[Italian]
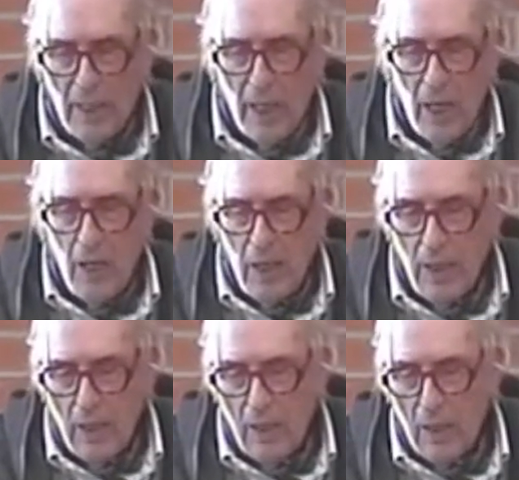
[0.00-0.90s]

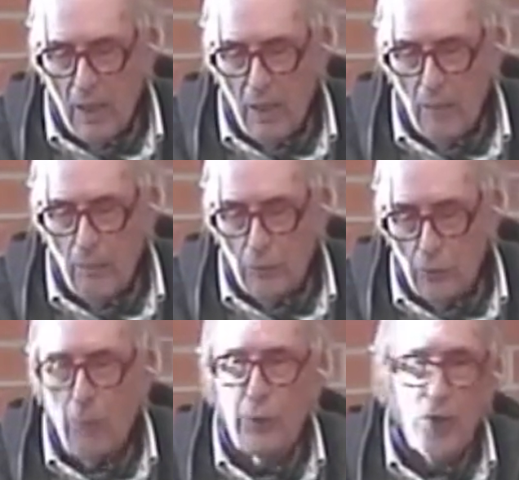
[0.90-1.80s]
Ehm,
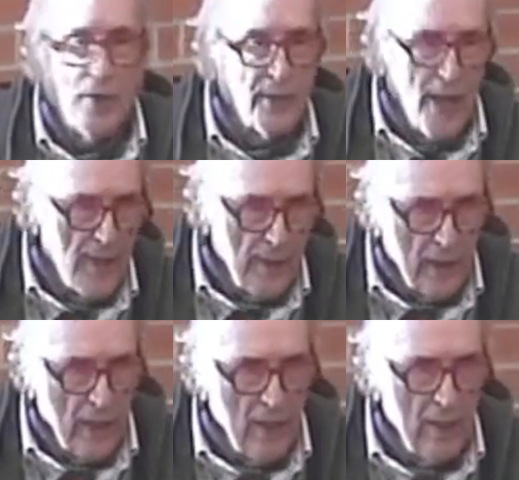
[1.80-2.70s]
dopo 30 anni
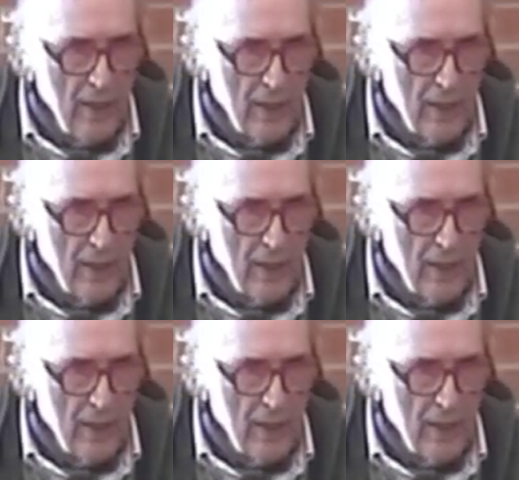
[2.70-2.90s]
che,